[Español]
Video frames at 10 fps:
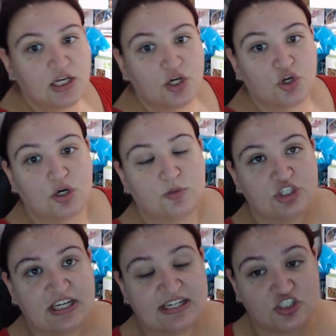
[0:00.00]
como
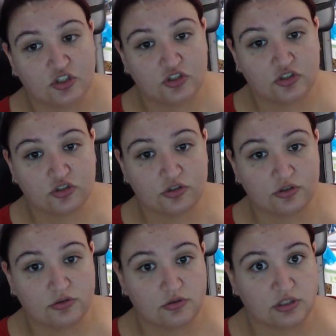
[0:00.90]
ya
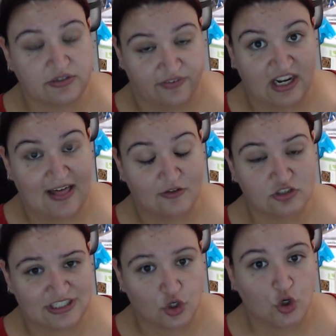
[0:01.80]
son refrigerados, ya
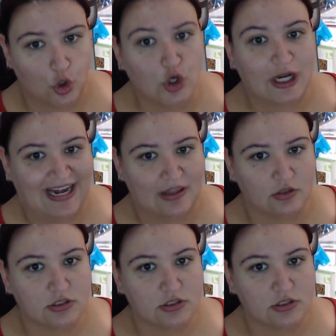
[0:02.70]
son congelados,